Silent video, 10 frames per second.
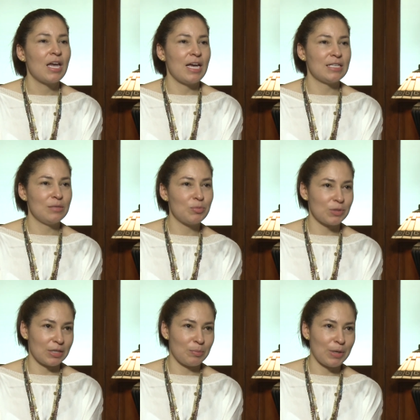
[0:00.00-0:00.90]
es
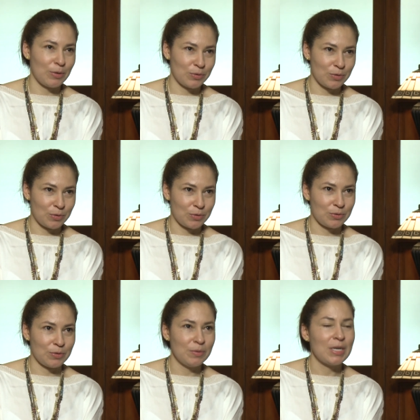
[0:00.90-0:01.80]
importante para
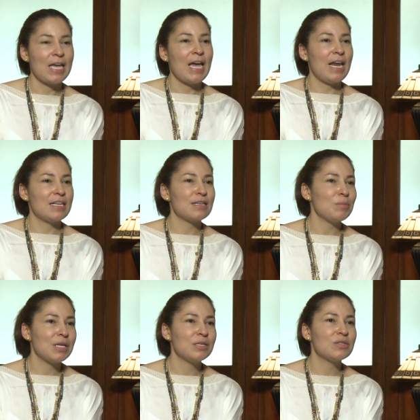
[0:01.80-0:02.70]
nosotros. ¿no? En esa
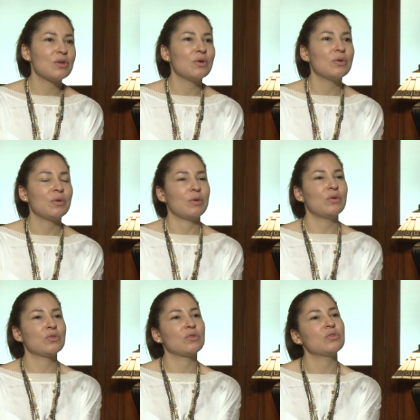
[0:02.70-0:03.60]
medición
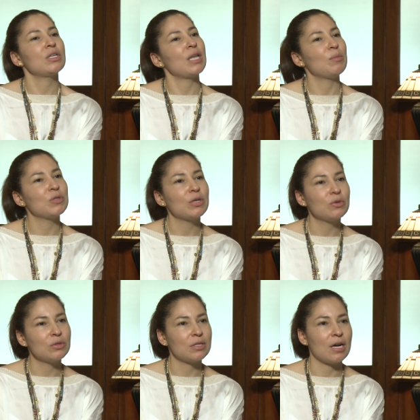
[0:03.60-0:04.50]
nosotros tratamos de
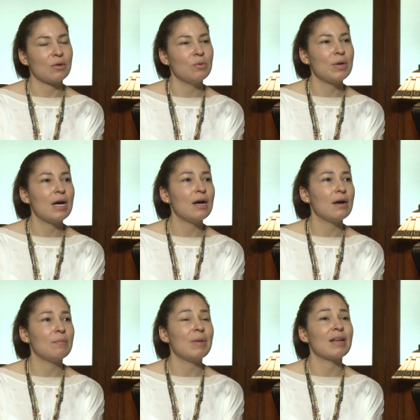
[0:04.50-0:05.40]
encontrar
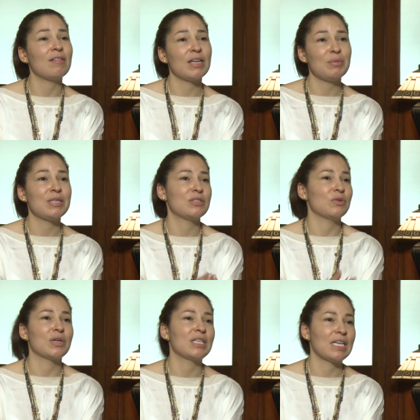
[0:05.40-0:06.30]
una variable de
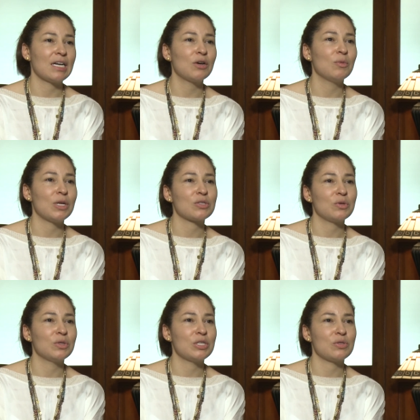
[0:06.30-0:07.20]
medición que tenga como las
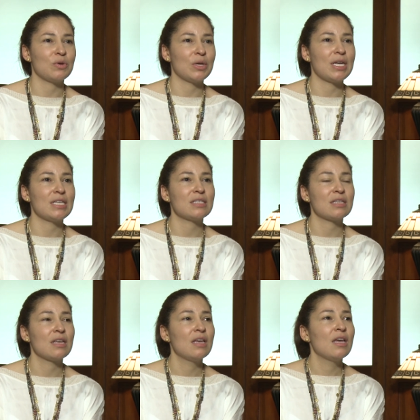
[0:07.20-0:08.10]

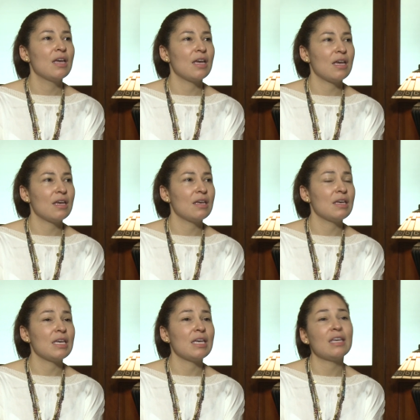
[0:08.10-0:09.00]
condiciones
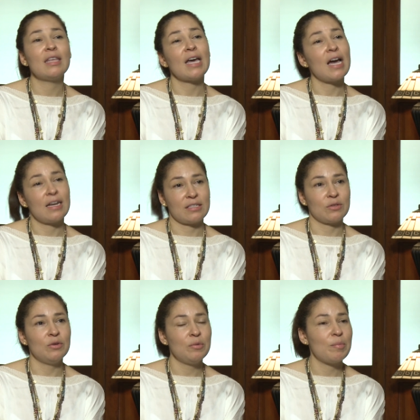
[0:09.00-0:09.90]
eh, ideales
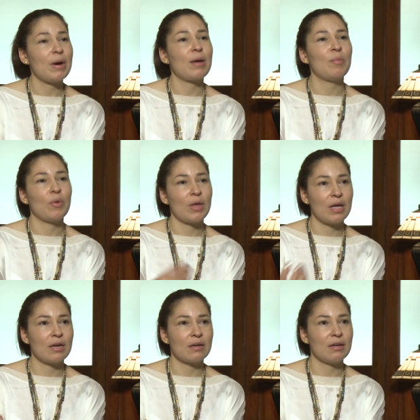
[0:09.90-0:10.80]
¿no? para
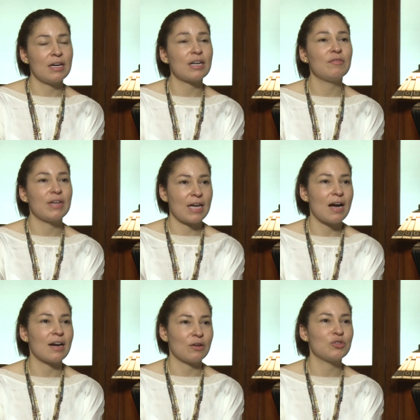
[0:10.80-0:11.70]
poder
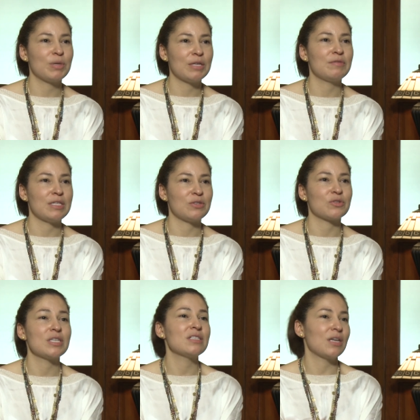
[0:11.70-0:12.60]
reflejar los
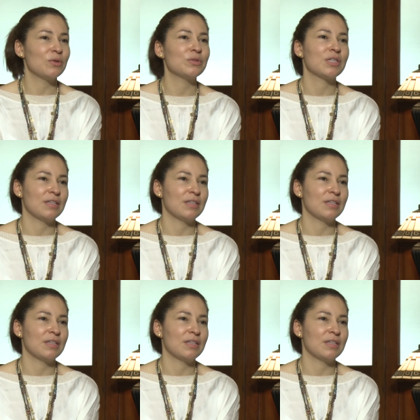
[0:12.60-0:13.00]
beneficios en salud